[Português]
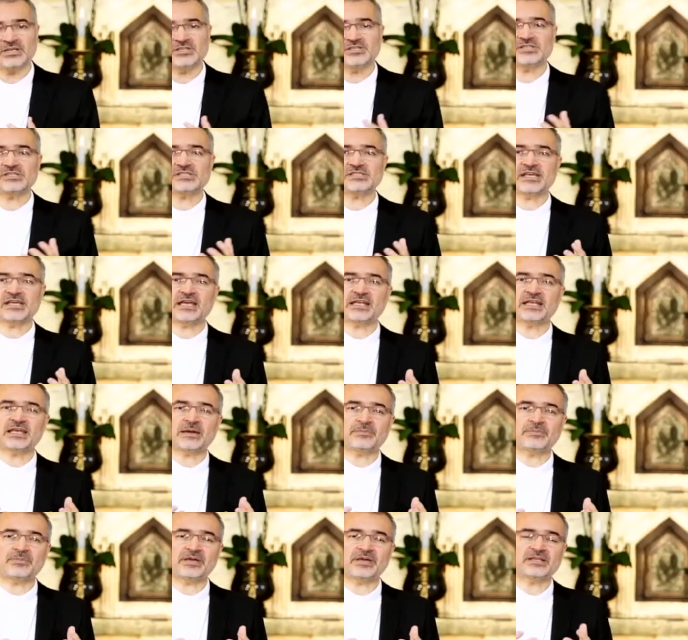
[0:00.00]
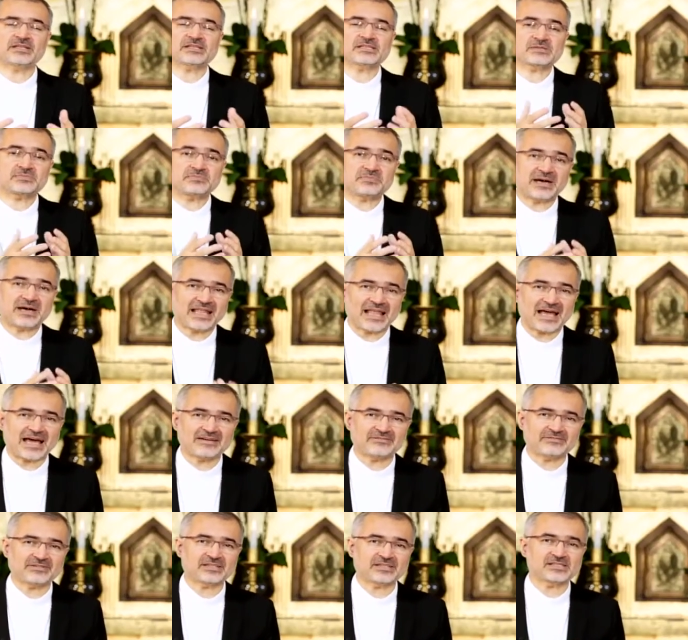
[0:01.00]
disserem apenas
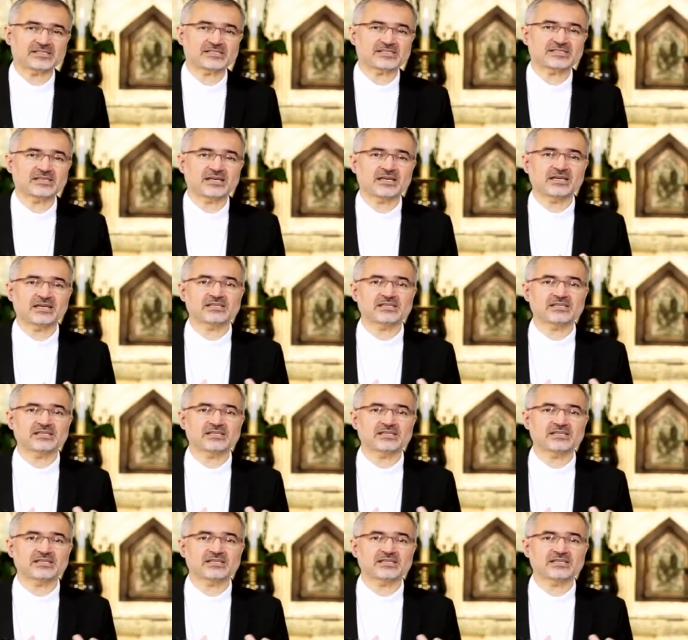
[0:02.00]
palavras,